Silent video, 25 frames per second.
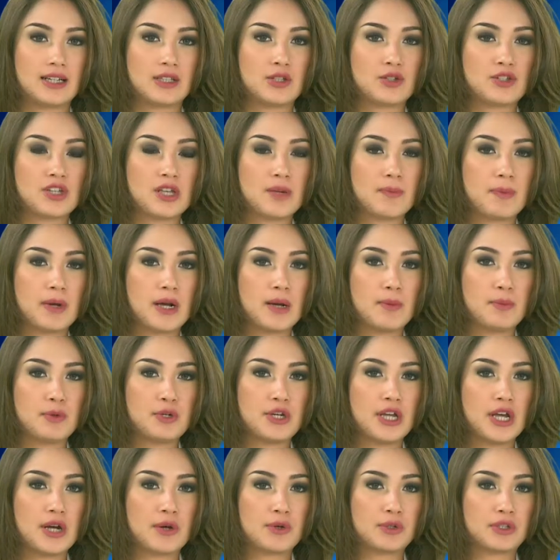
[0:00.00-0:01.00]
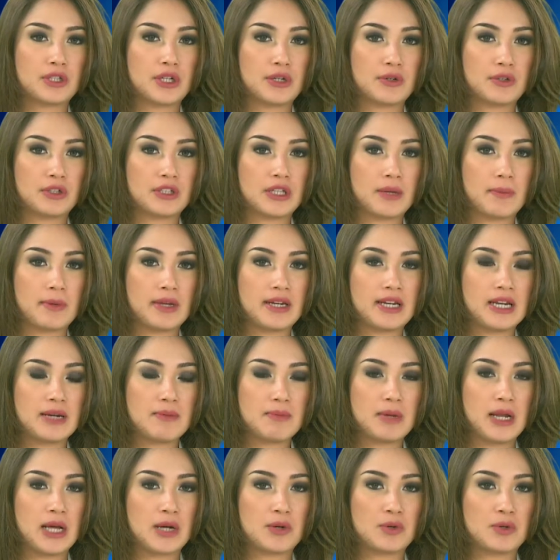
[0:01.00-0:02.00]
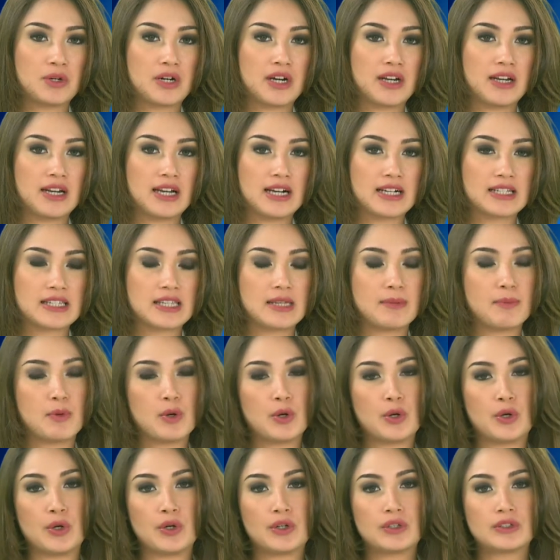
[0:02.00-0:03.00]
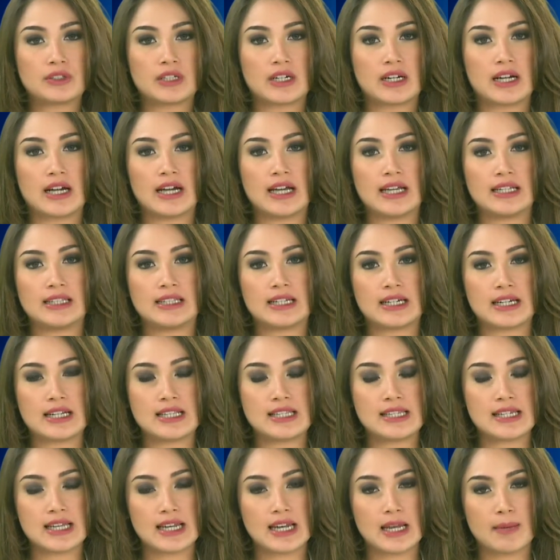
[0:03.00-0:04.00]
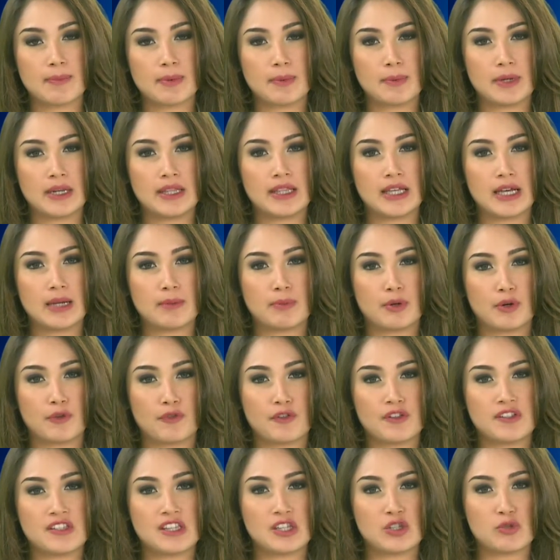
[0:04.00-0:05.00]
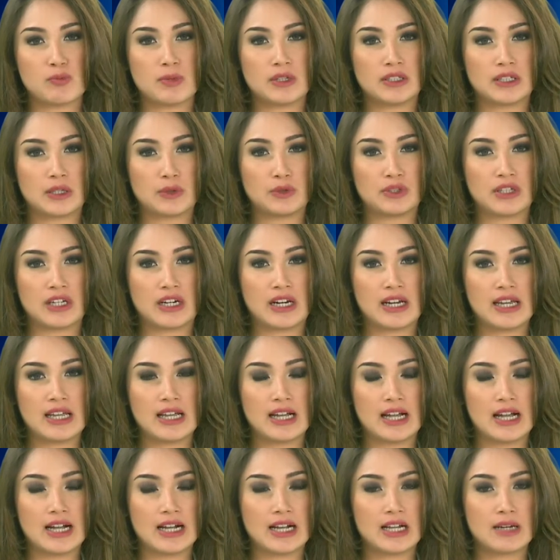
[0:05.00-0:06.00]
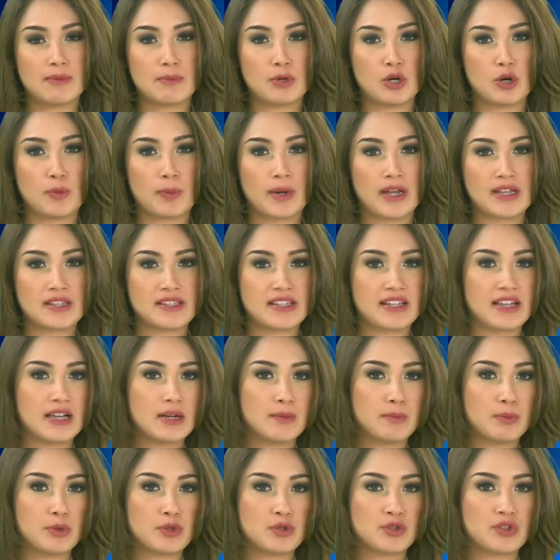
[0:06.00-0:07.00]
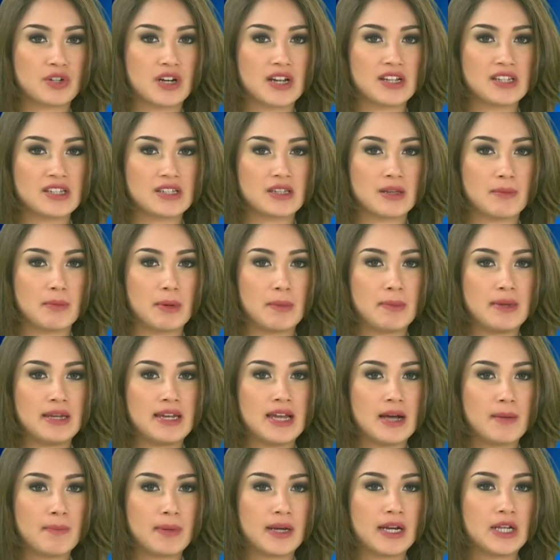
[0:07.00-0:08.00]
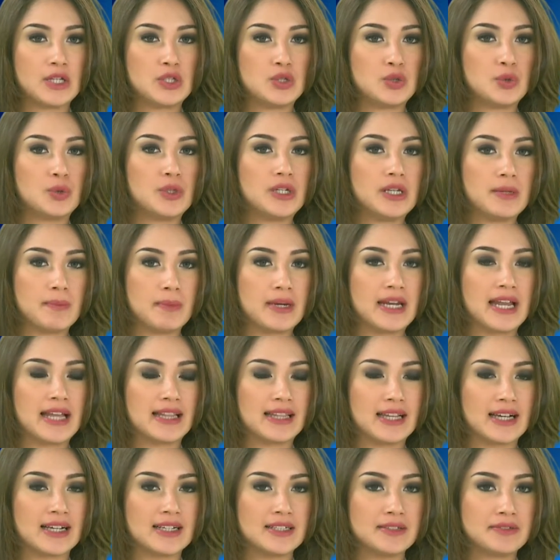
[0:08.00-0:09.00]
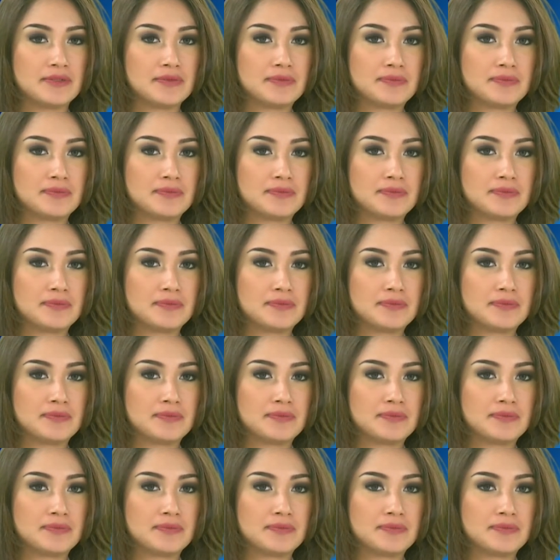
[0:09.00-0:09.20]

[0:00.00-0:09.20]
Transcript: Ratusan pengemudi angkutan kota Medan melakukan aksi mogok terkait rencana pemerintahan Provinsi Sumatera Utara yang akan mengoperasikan bus trans Membidang pada Juli mendatang.